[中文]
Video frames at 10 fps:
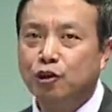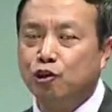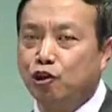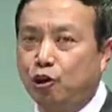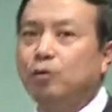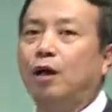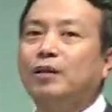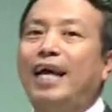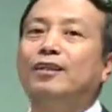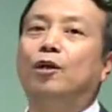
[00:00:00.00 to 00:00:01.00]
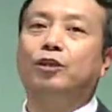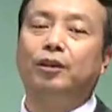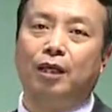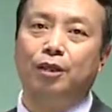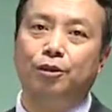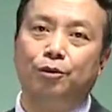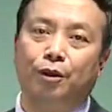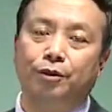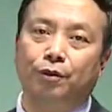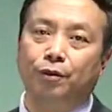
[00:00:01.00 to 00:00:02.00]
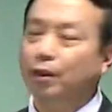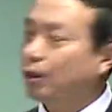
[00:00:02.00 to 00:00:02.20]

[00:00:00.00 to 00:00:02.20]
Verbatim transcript: 是收到代销清单时确认收入，